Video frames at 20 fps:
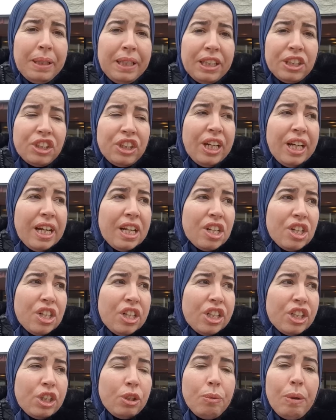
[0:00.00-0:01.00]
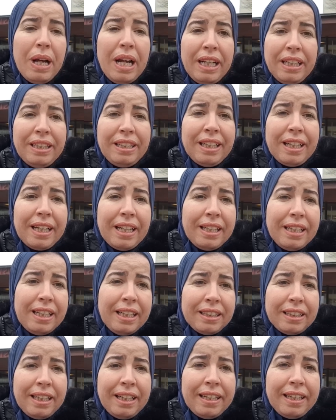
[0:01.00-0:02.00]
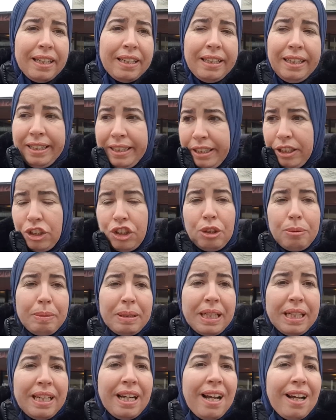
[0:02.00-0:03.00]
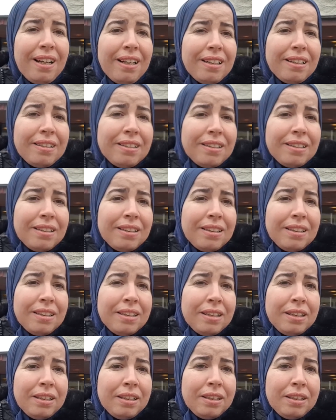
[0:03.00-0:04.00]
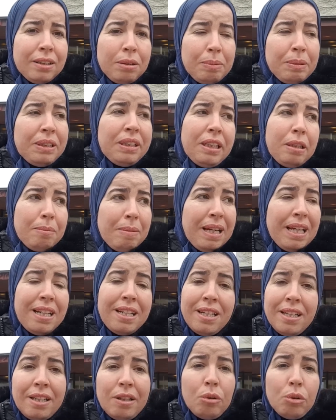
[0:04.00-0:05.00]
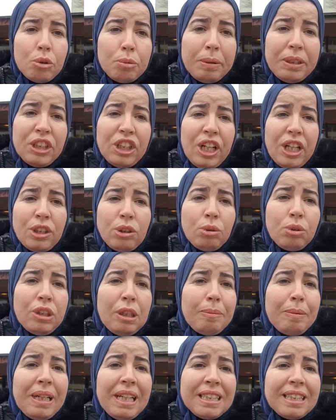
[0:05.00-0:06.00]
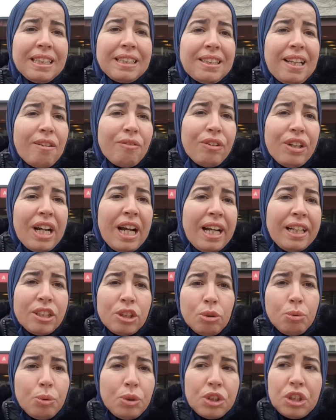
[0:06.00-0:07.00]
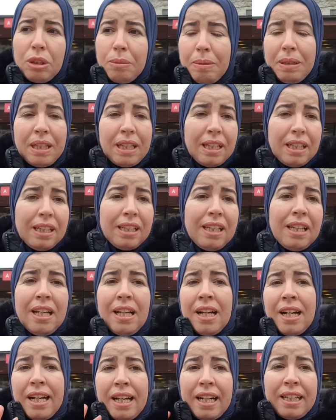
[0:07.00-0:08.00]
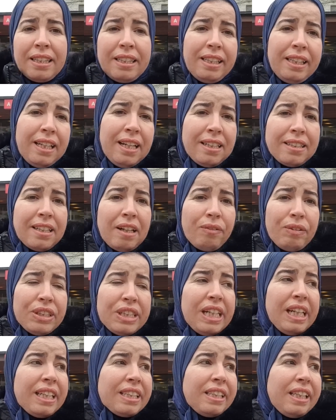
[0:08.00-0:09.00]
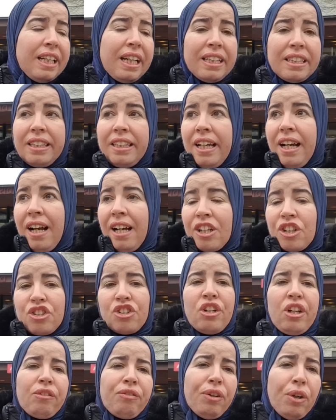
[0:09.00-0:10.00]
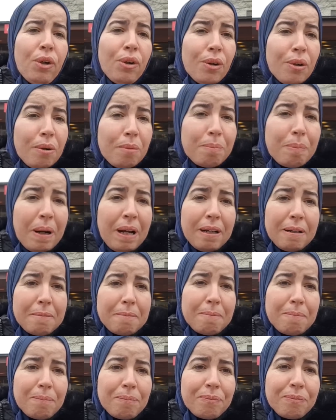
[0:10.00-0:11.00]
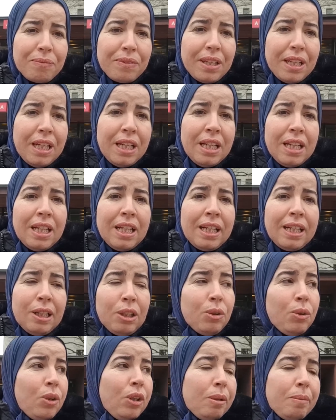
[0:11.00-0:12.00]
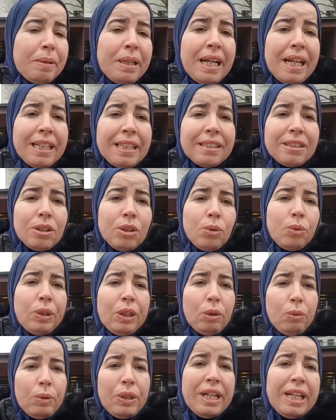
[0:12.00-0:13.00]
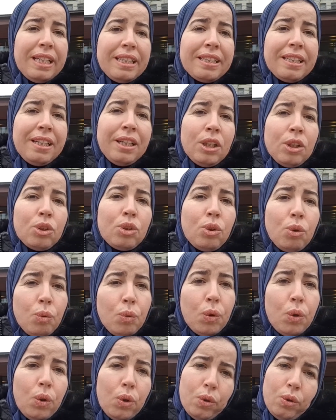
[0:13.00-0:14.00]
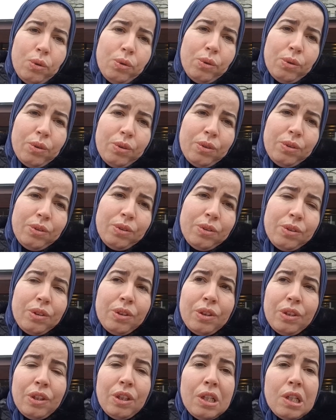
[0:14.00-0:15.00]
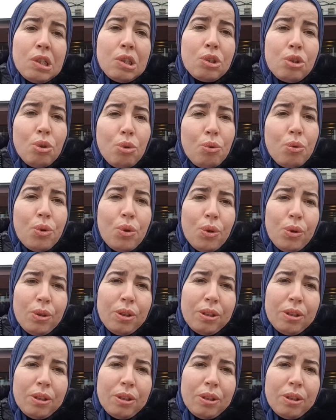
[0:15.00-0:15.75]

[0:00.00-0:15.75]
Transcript: على شي على شي واحد يقطعك يجيبك هنا تبغي ديري معاه النيه وتبغي شي حاجه وتسحبي راسك صافي راه عاد تزوجتي بك راتيا صافي سلكتي راتيا رجلك في اوروبا كنقول البنات ولا الولاد سوقلو سوقلو